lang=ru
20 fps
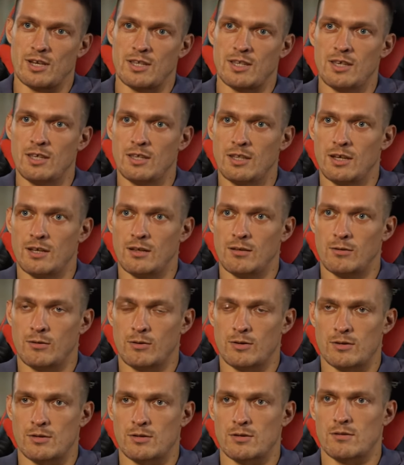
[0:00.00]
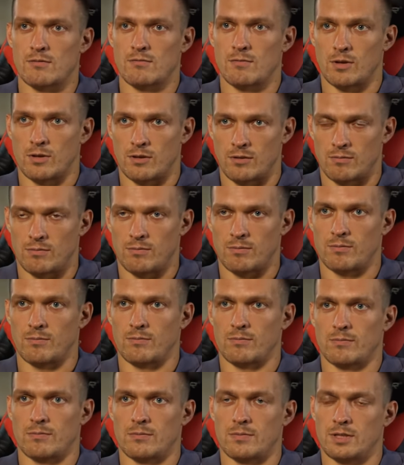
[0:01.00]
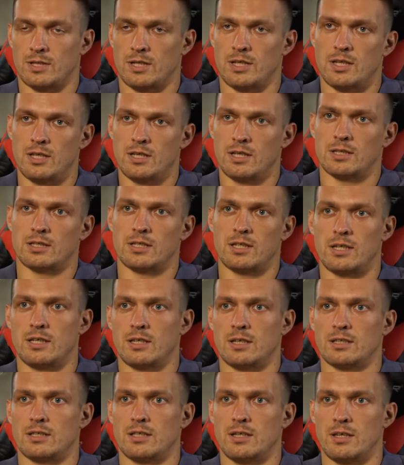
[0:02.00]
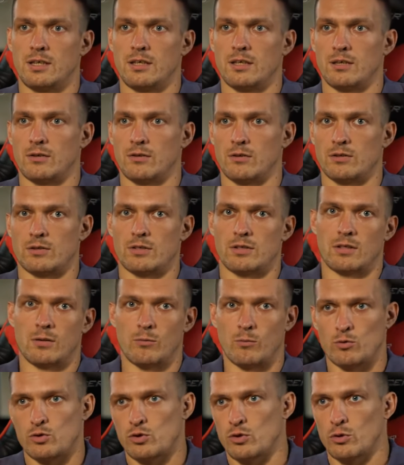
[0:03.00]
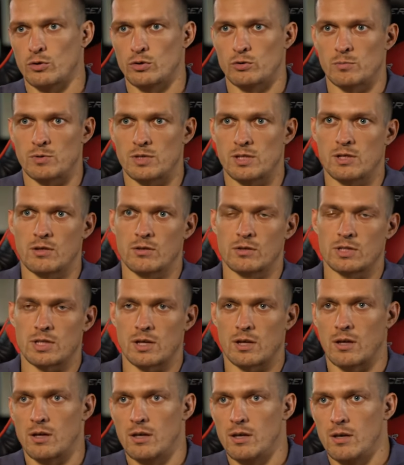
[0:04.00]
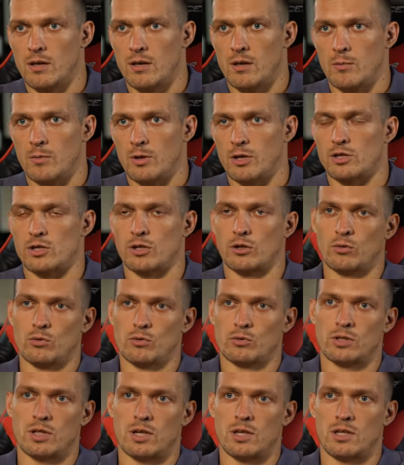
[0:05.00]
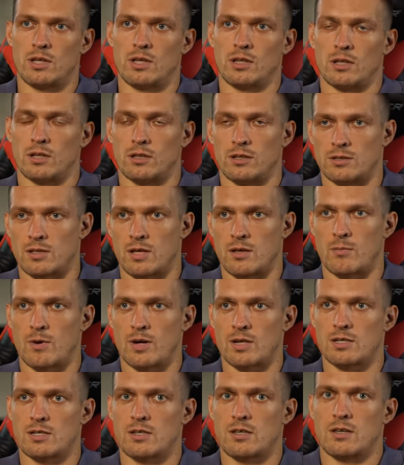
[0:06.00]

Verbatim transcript: середина, то есть вот середина, середина, середина, то есть ты там ушел, сместился, перешагнул средина, ты занимаешь